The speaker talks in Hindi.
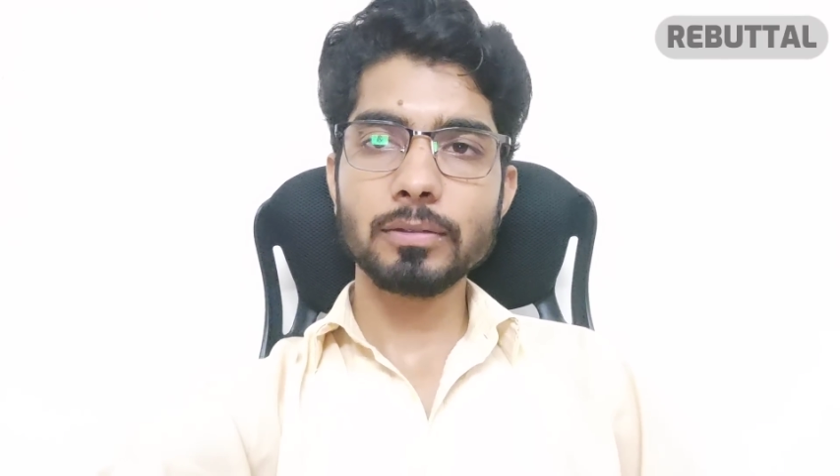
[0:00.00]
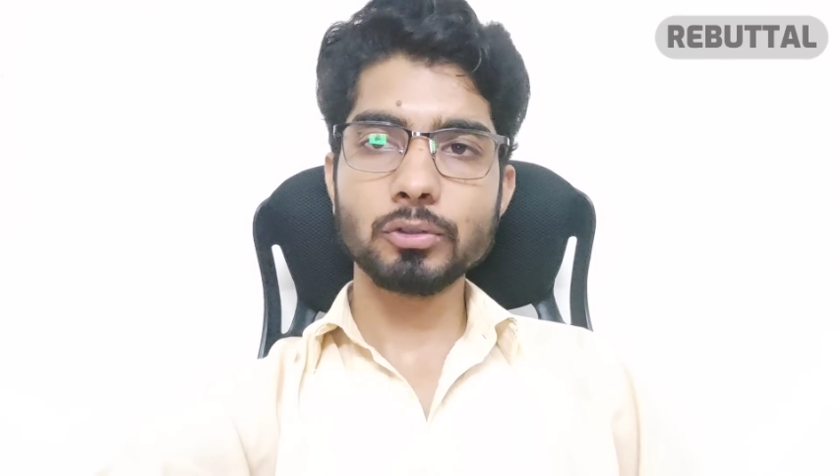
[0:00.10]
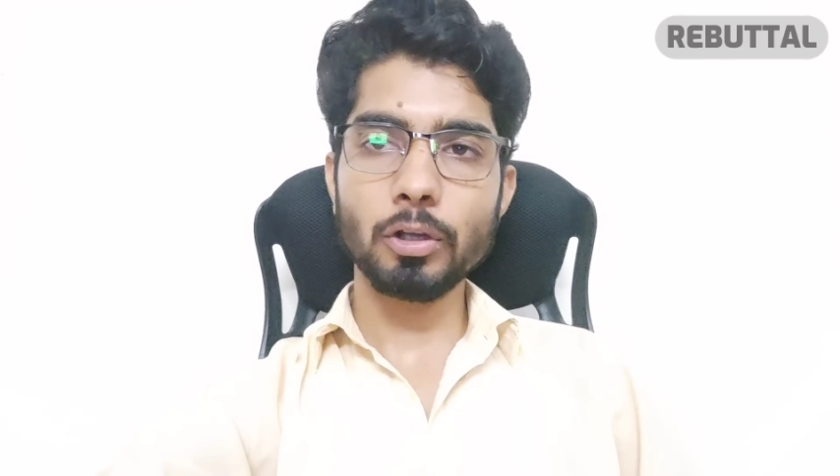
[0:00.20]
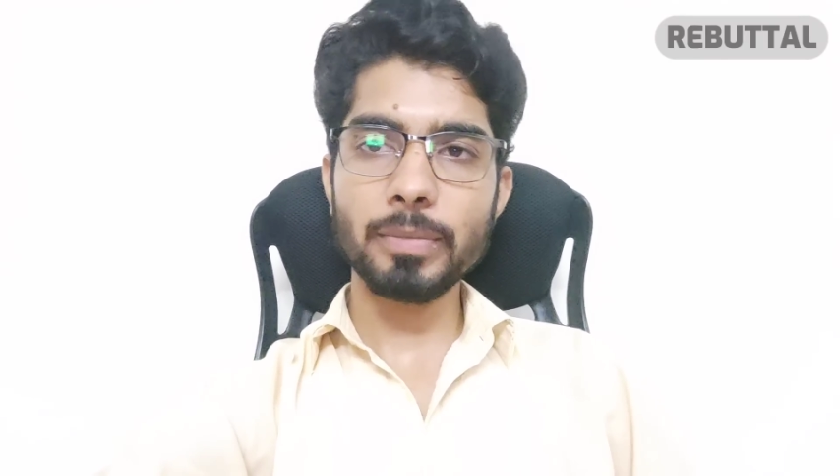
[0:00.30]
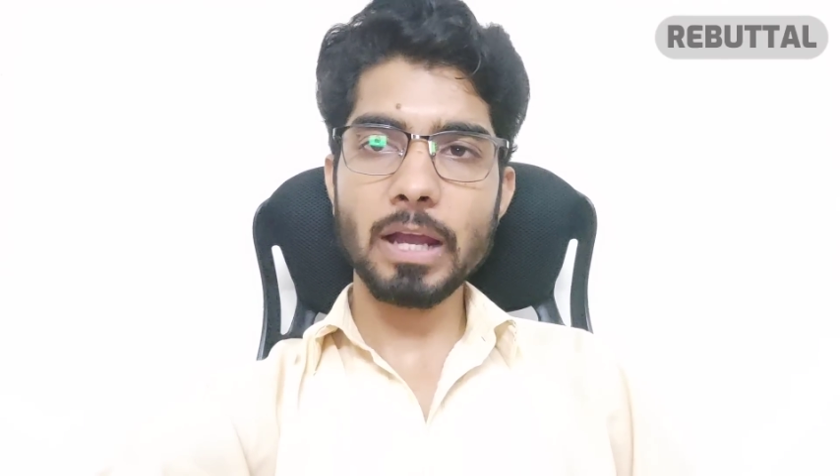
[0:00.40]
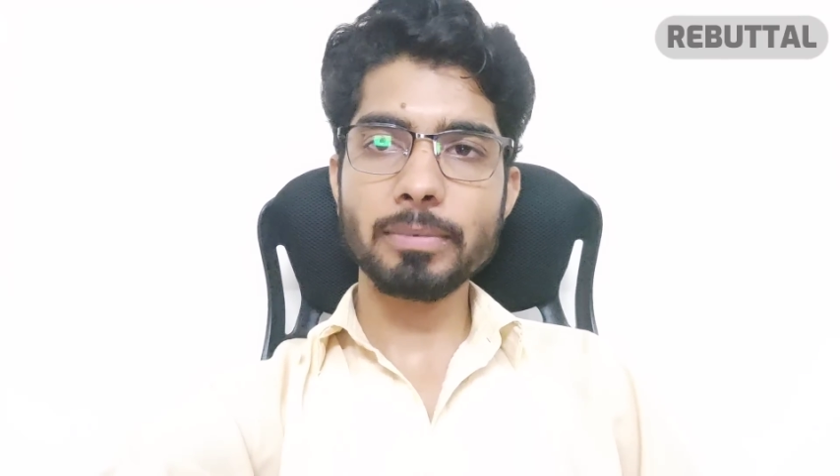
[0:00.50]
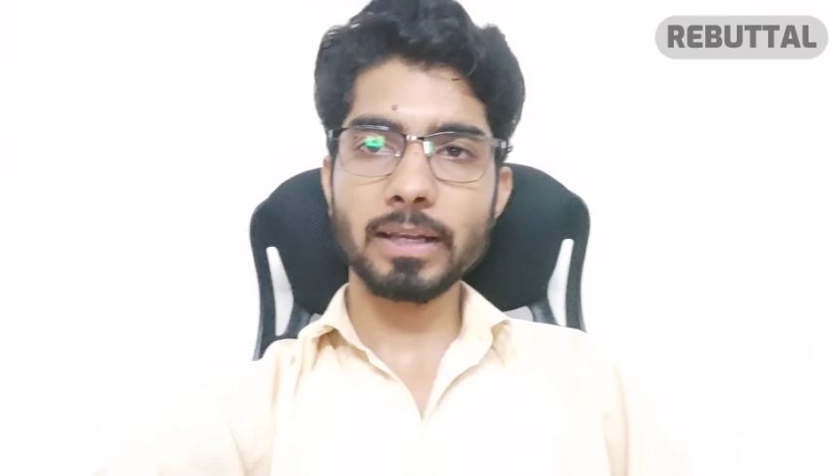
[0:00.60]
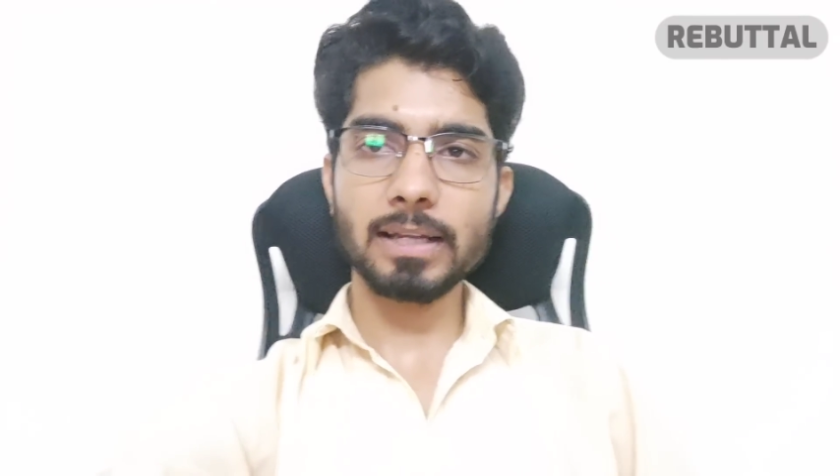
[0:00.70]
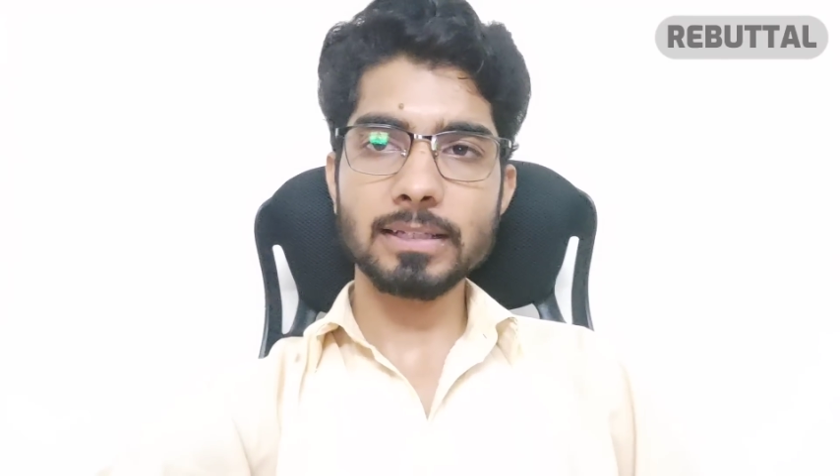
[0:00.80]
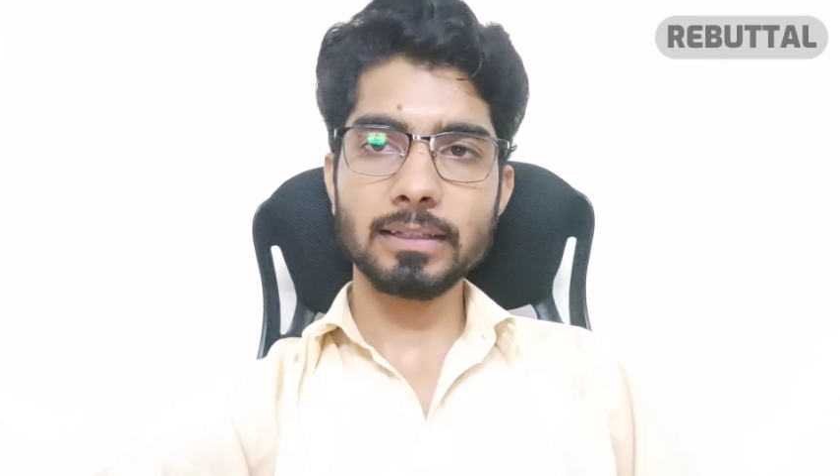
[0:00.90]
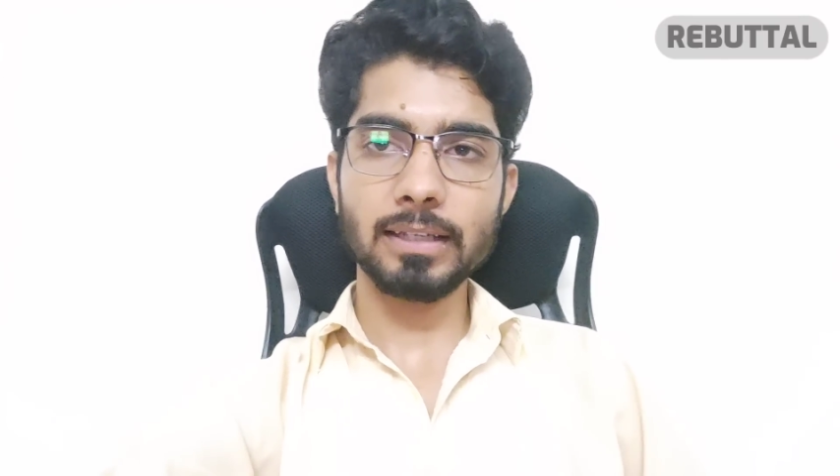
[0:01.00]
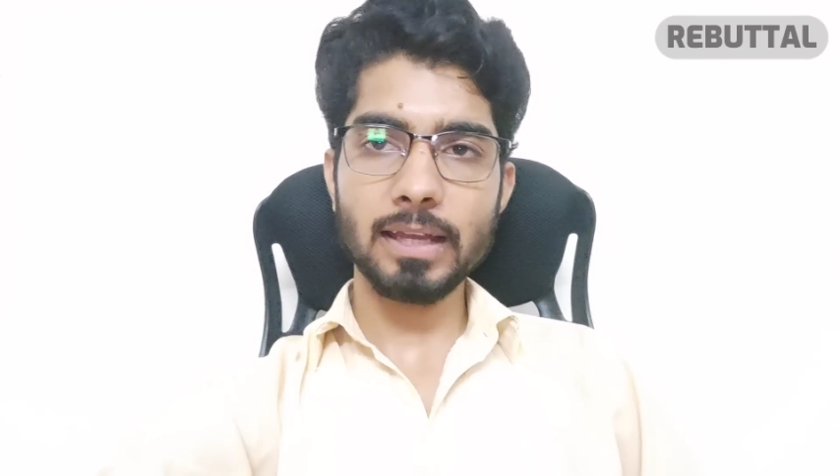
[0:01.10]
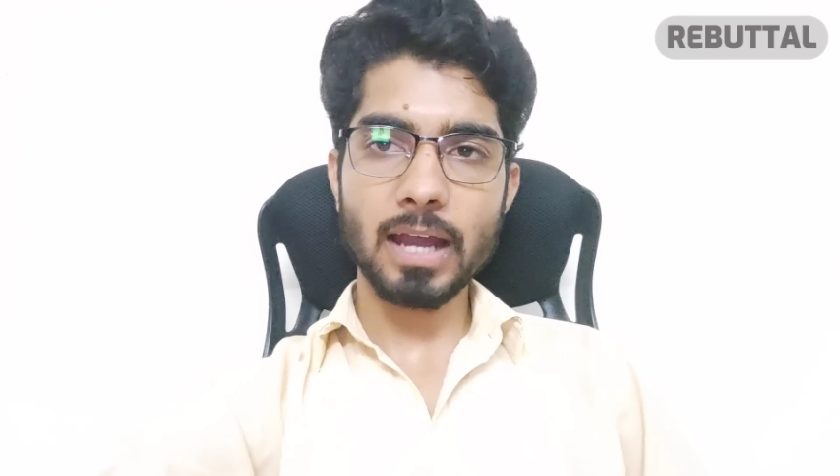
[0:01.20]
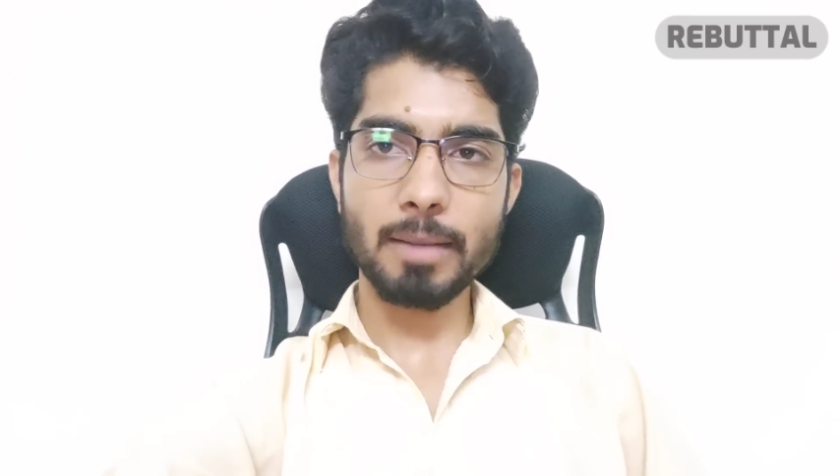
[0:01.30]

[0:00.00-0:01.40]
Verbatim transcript: जो भी आप करना चाहते हैं